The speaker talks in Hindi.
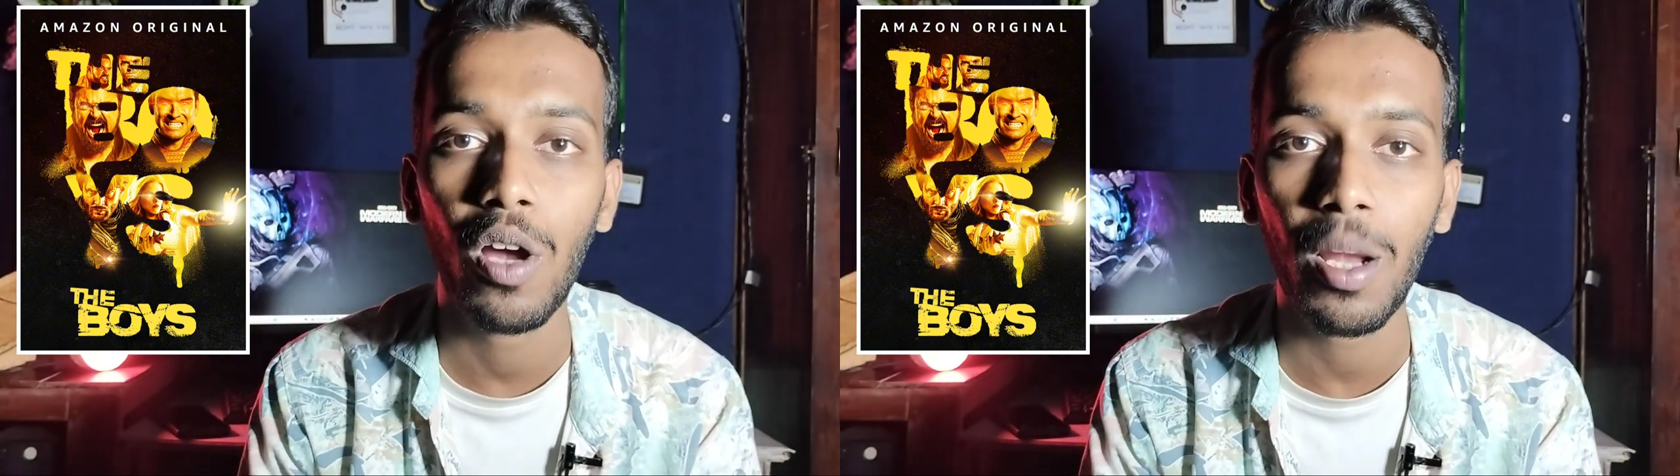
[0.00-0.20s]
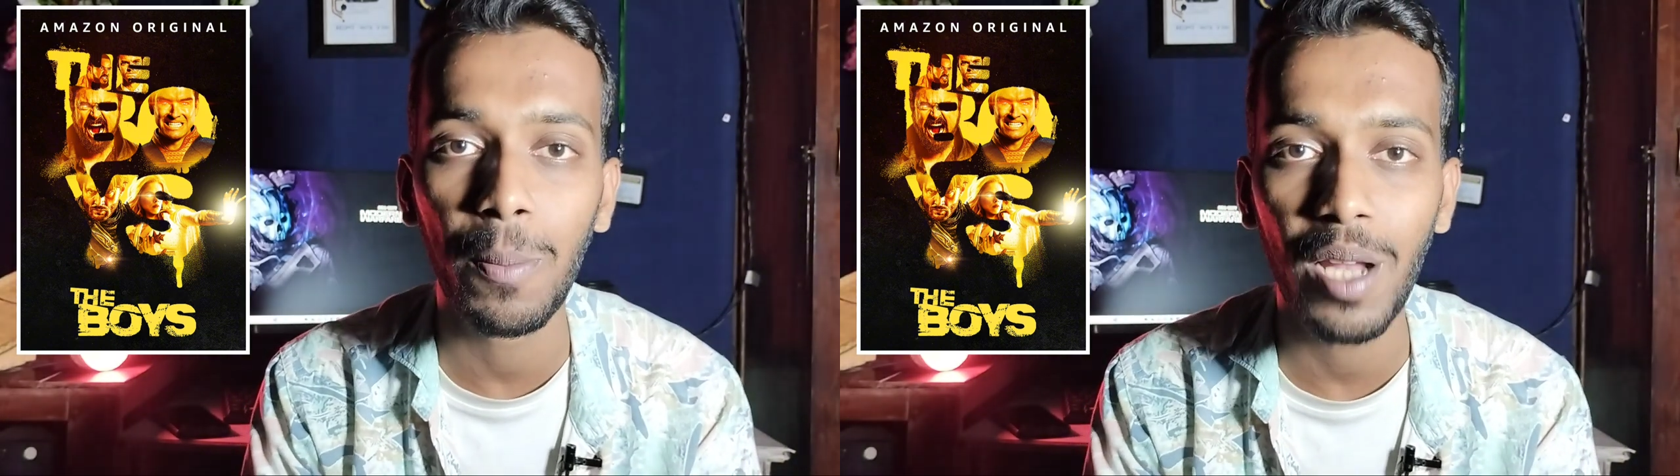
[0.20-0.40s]

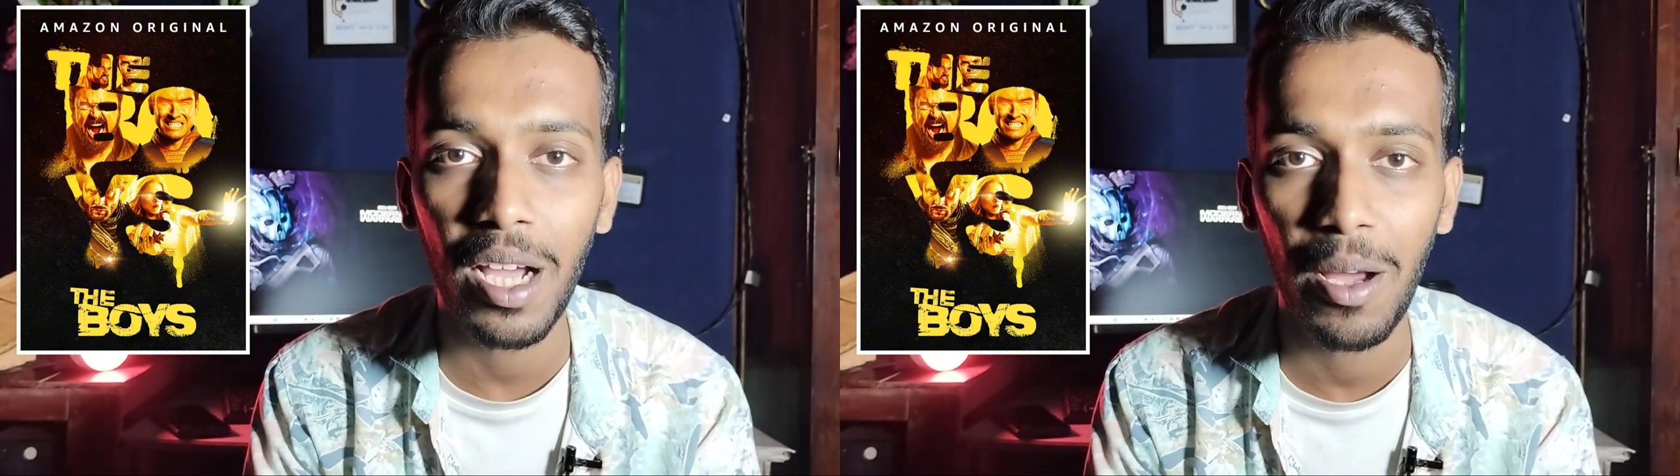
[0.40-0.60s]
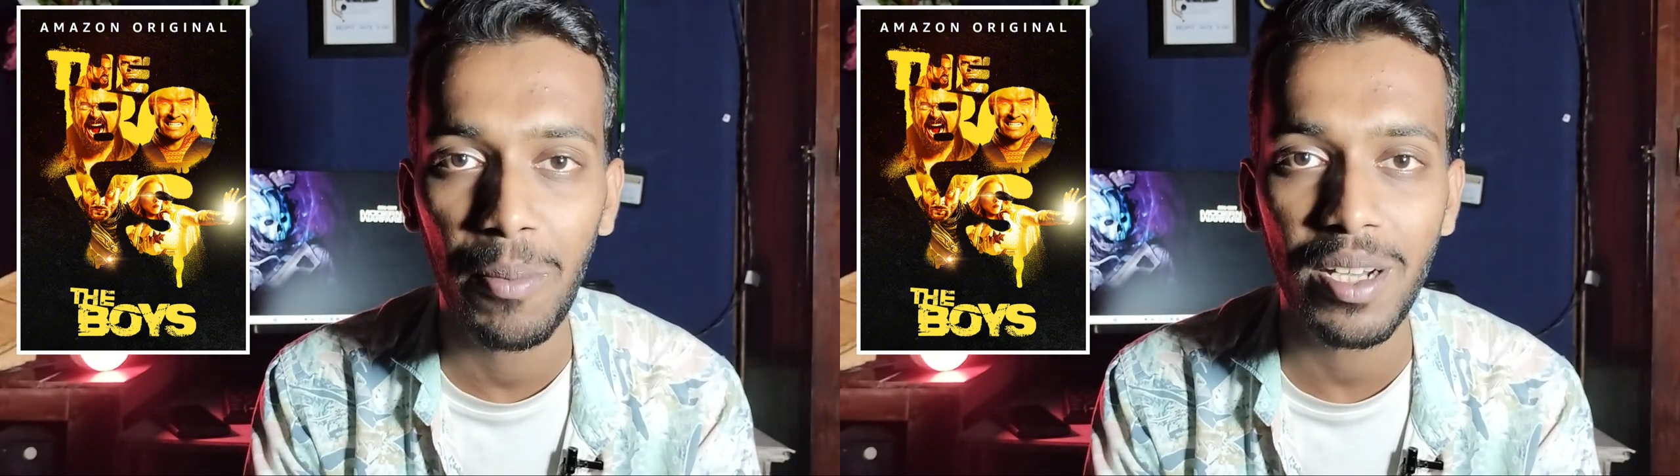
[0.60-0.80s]
और
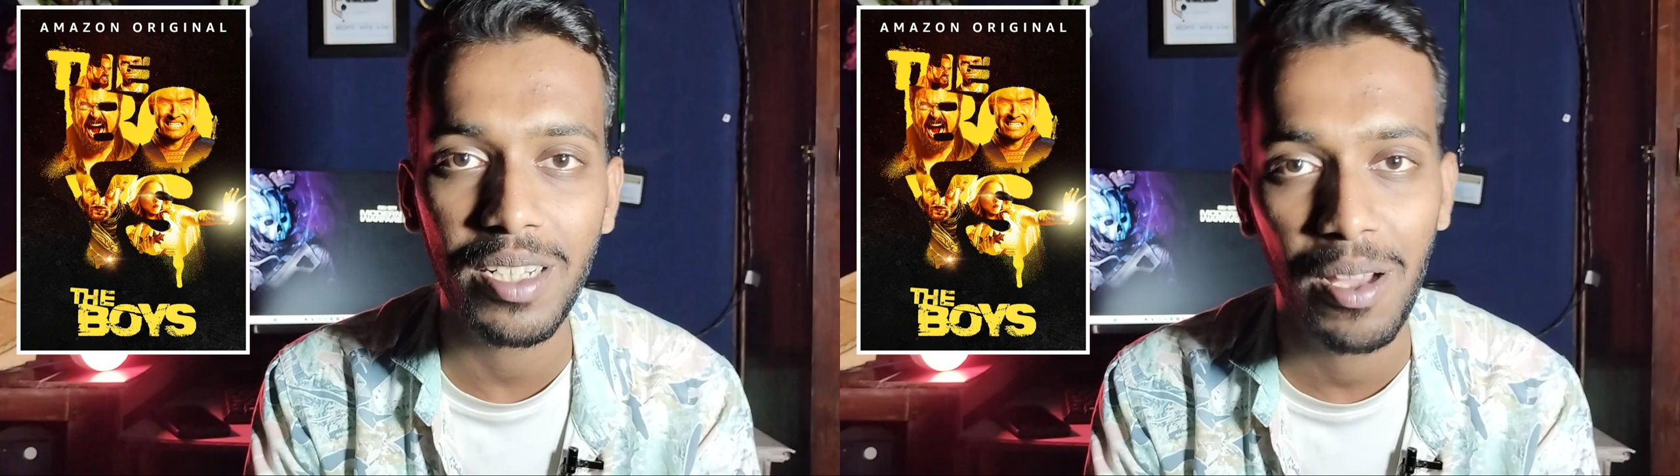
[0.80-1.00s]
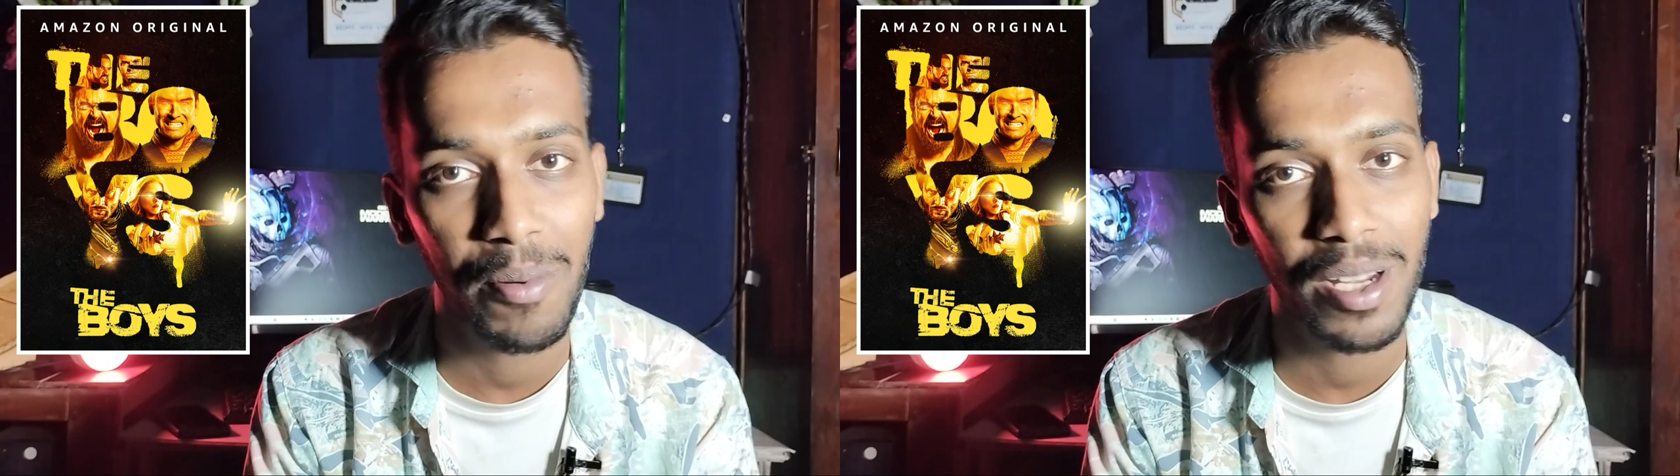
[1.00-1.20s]
अपना
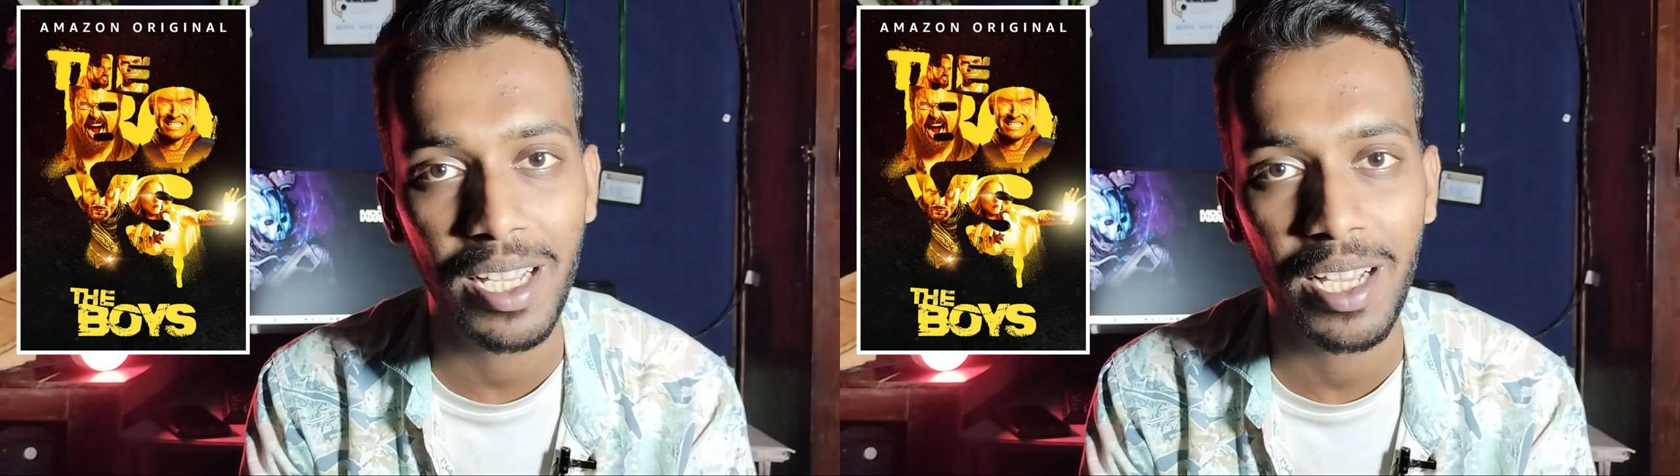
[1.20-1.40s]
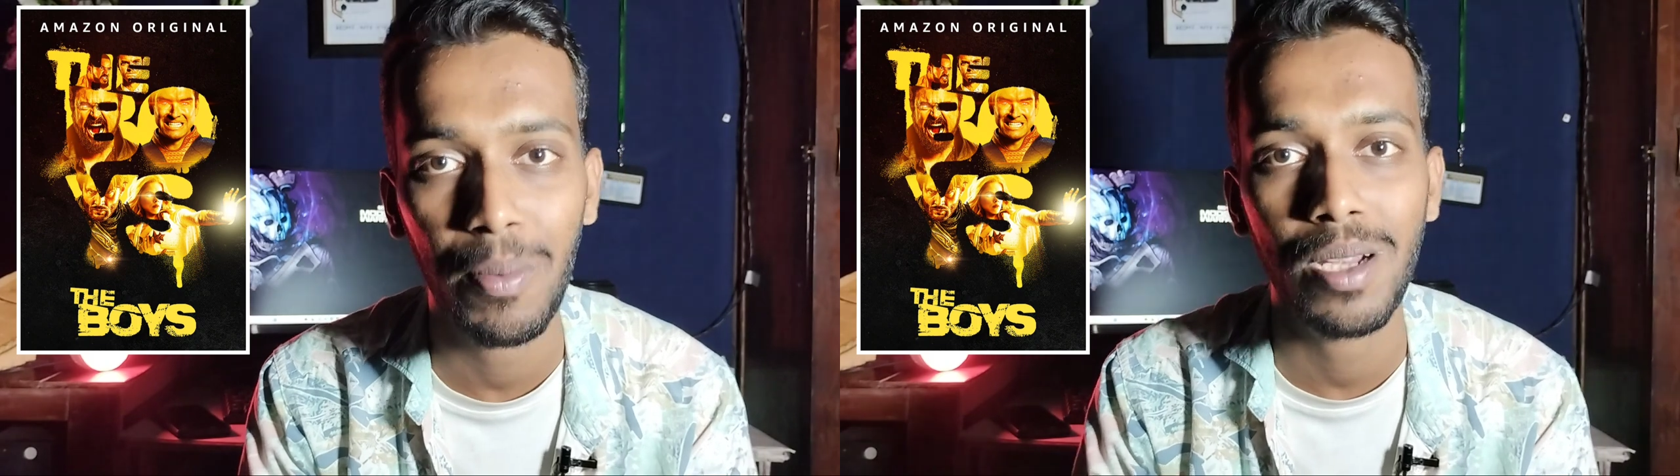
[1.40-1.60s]
कमेंट हमारे